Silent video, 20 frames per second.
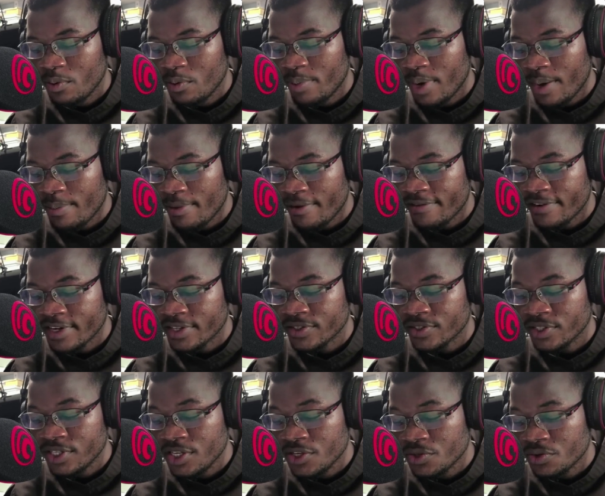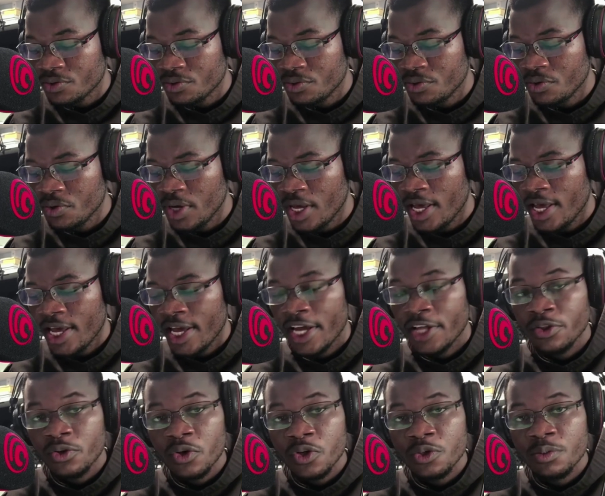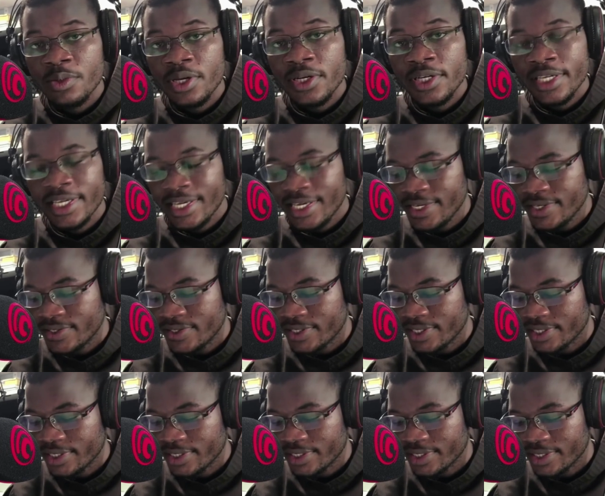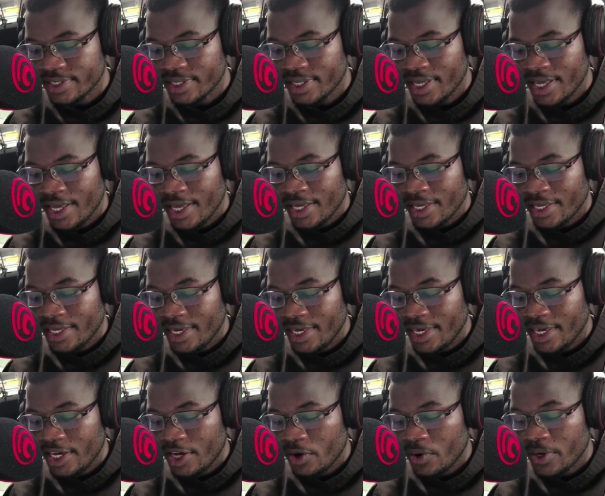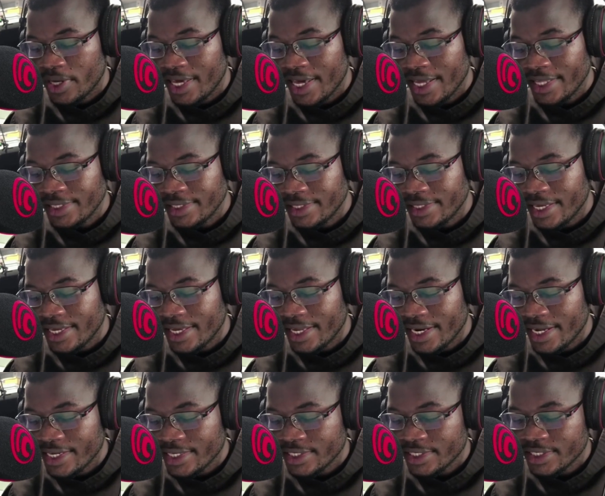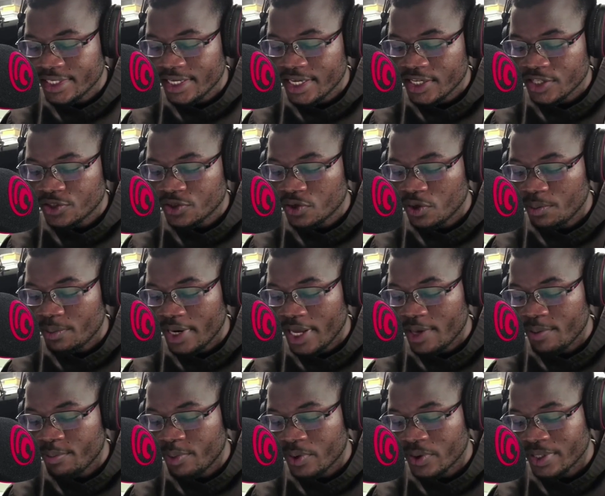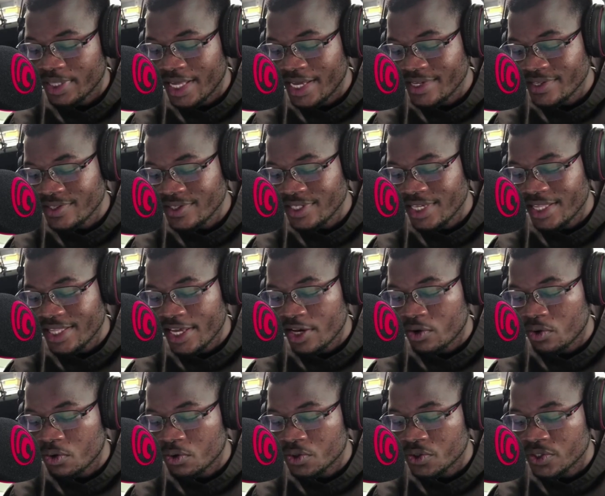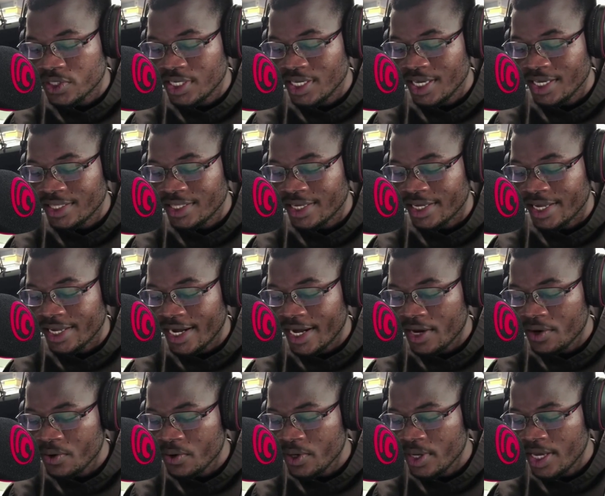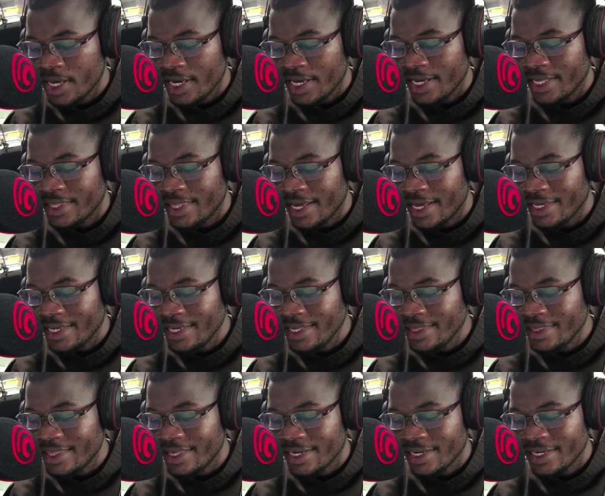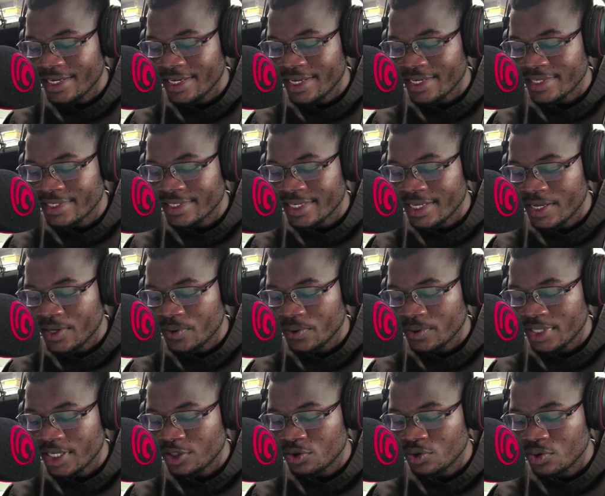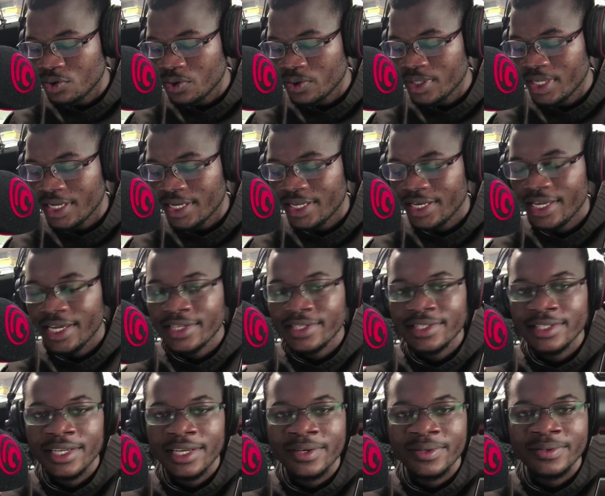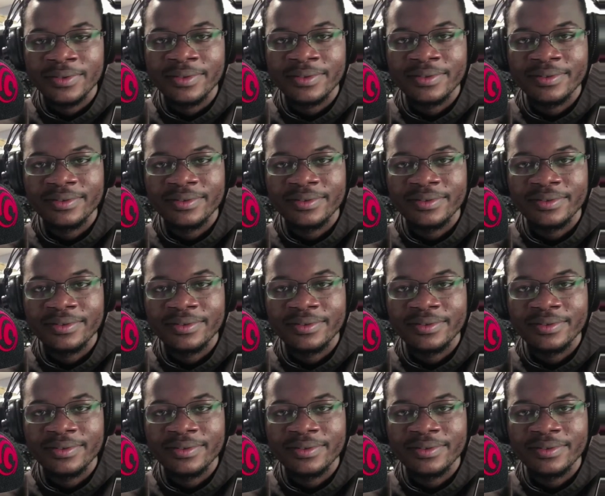Papa Francisco em 2015, que orienta a Igreja sobre a importância da ecologia integral e da interligação de toda a criação.